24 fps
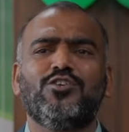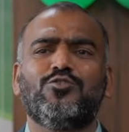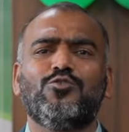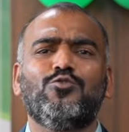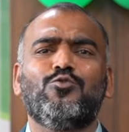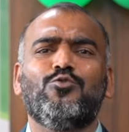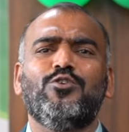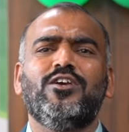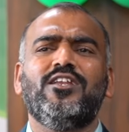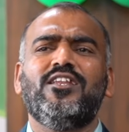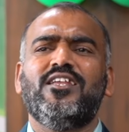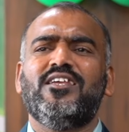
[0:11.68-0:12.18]
को
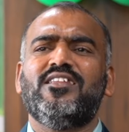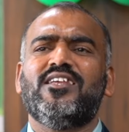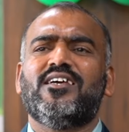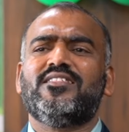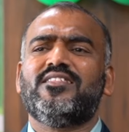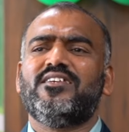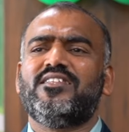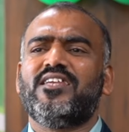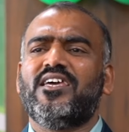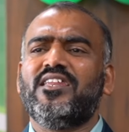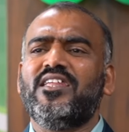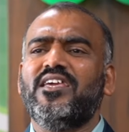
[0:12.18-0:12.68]
कोई लेना
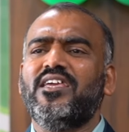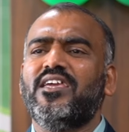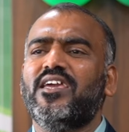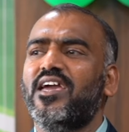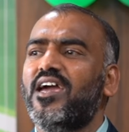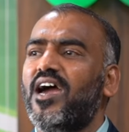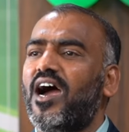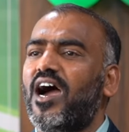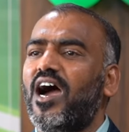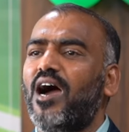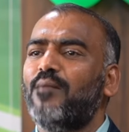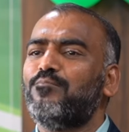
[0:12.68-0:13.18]
देना नहीं
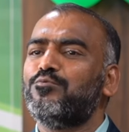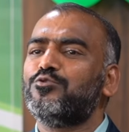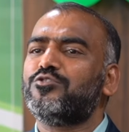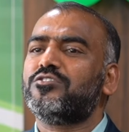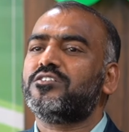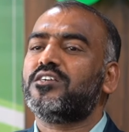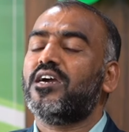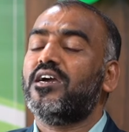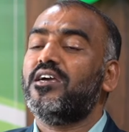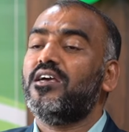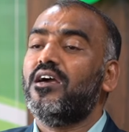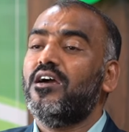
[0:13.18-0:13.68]
आप
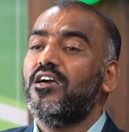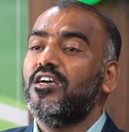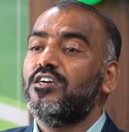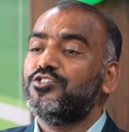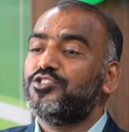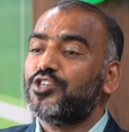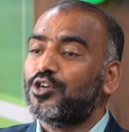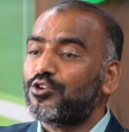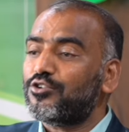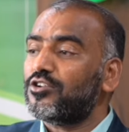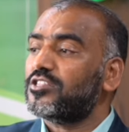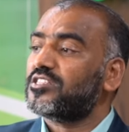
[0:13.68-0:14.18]
उसका
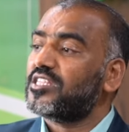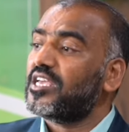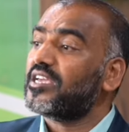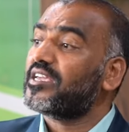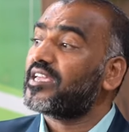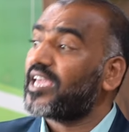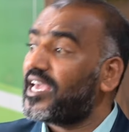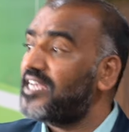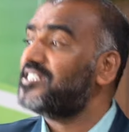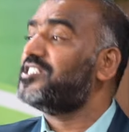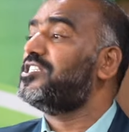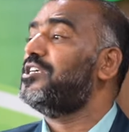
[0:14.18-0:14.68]
ज़रूरतें
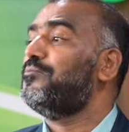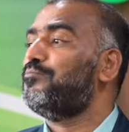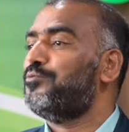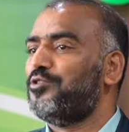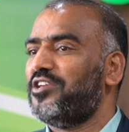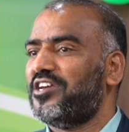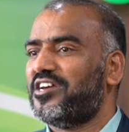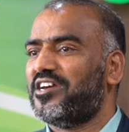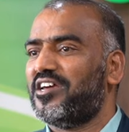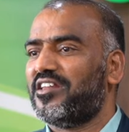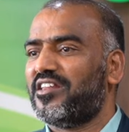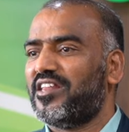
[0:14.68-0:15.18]
कैसी
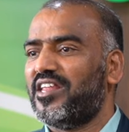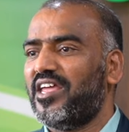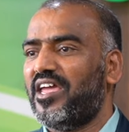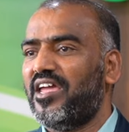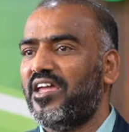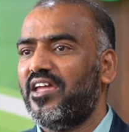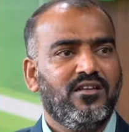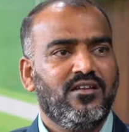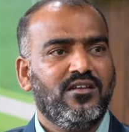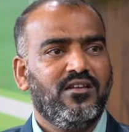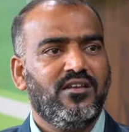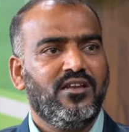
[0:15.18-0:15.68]
पूरे कर रहे
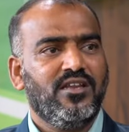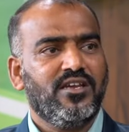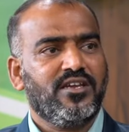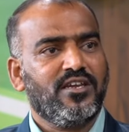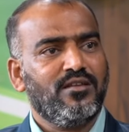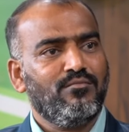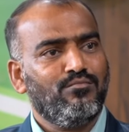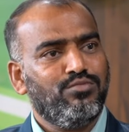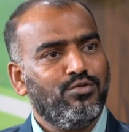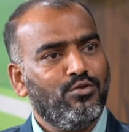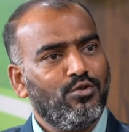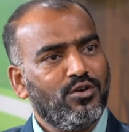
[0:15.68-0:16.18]
हैं
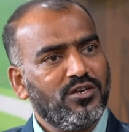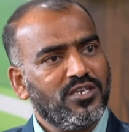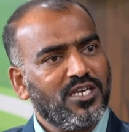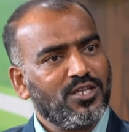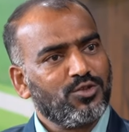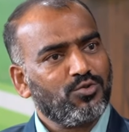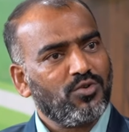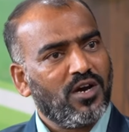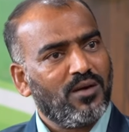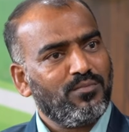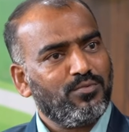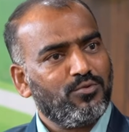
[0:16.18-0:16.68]
लेकिन भोगना
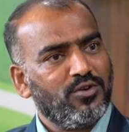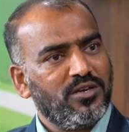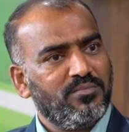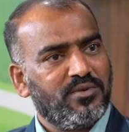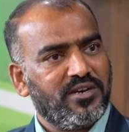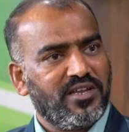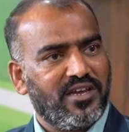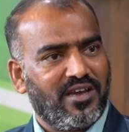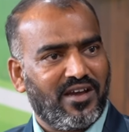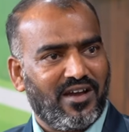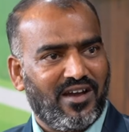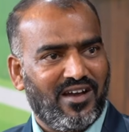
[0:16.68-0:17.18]
तो आपको ही
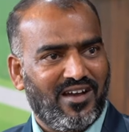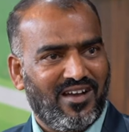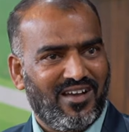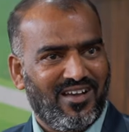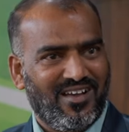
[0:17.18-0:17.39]
पड़ेगा